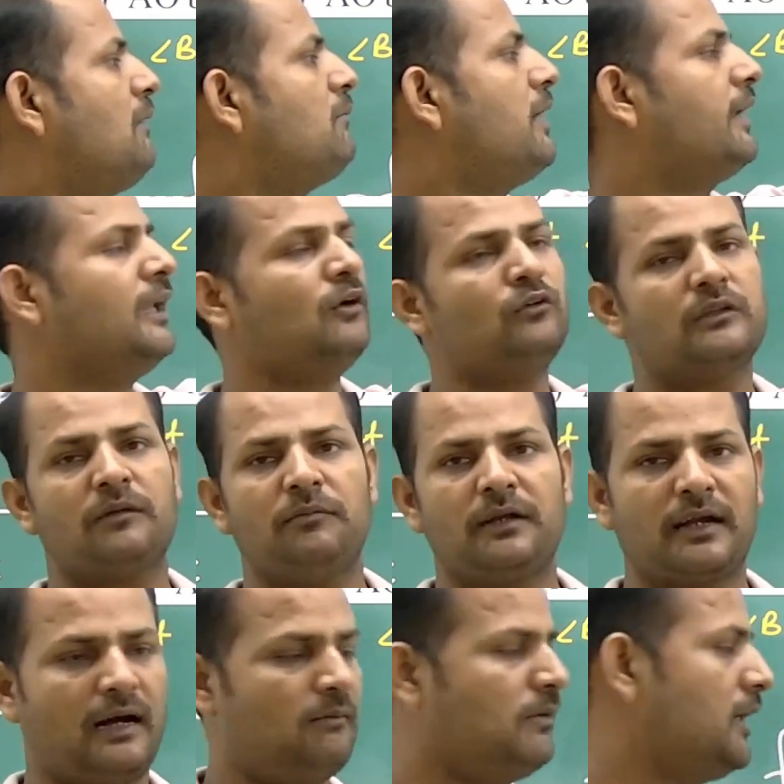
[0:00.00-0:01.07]
आ रही है उधर भी
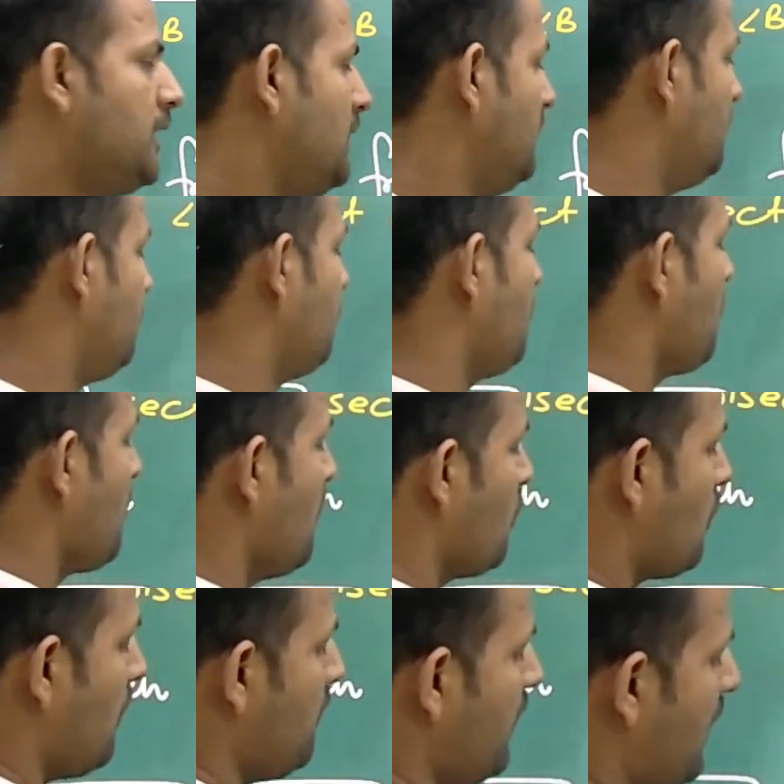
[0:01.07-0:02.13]
काम आ रही है तो
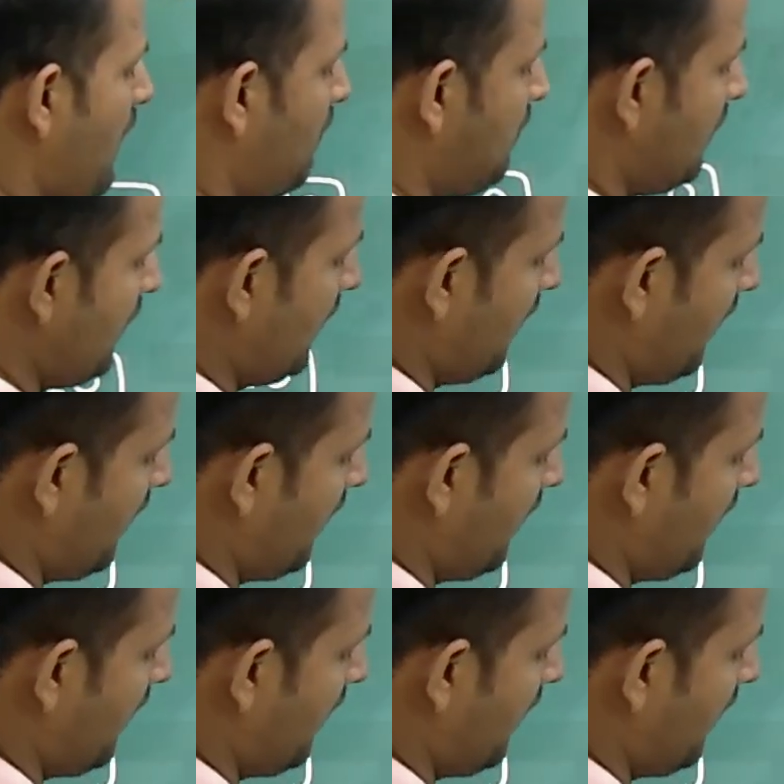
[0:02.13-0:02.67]
हमें यहाँ पर लेना